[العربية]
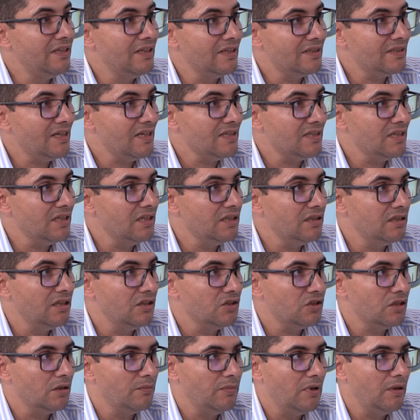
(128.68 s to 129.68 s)
ديال التحصين
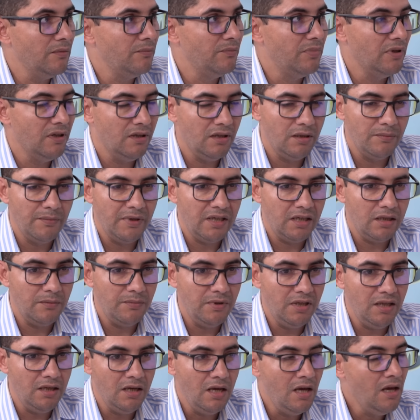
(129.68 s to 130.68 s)
ديال الشباب
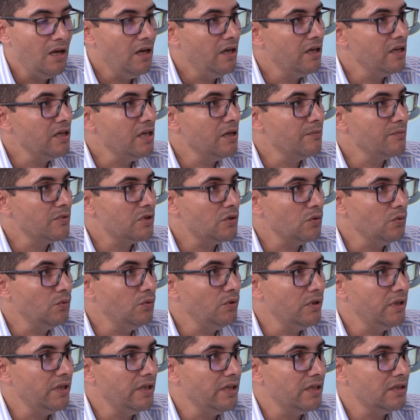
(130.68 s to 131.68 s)
المغربي هي
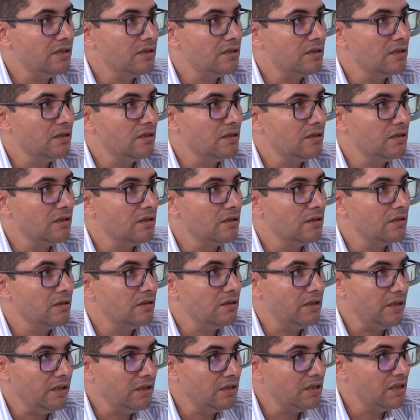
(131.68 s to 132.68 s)
مسؤوليه
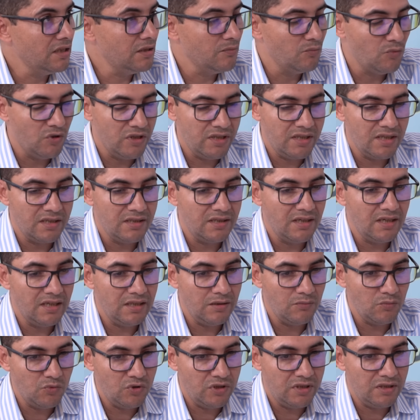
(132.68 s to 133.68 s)
آه، عده
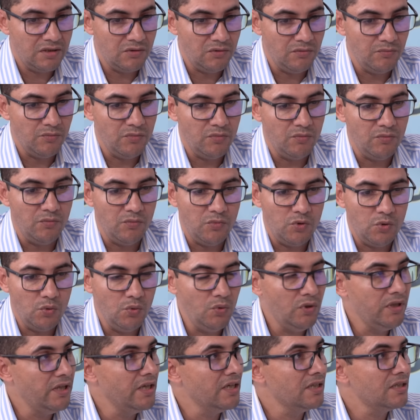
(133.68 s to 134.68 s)
مؤسسات
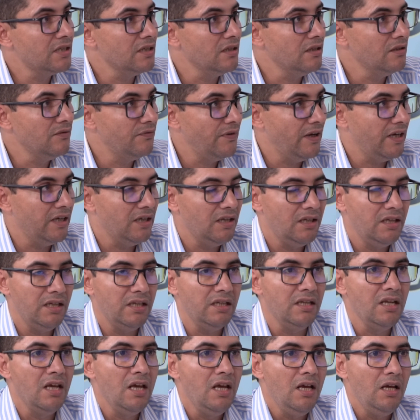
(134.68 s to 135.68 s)
مسؤوليه
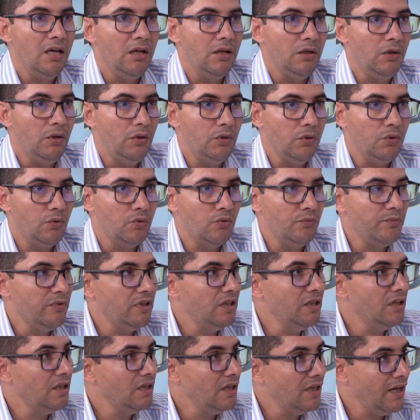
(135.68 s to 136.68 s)
الفاعلين
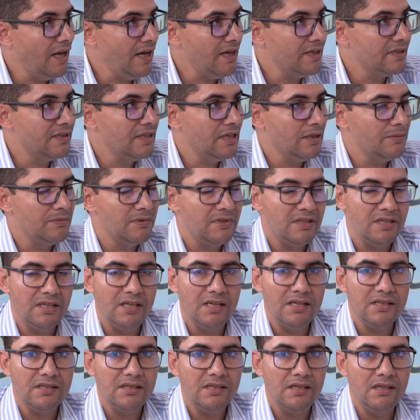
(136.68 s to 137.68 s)
الحكوميين الاحزاب
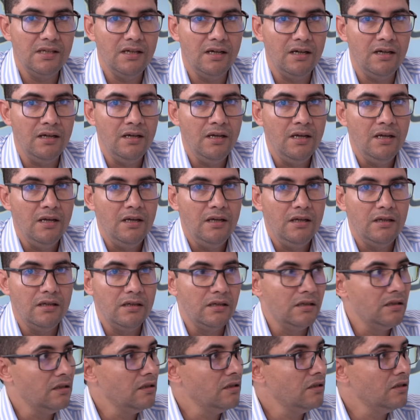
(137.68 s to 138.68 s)
السياسيه
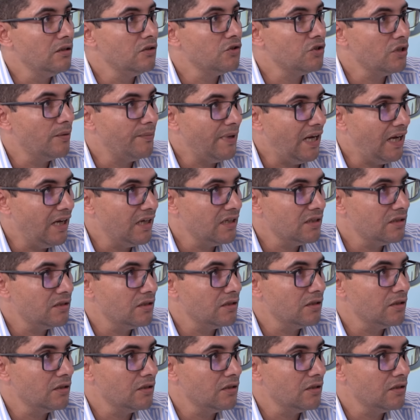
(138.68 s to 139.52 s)
الجماعات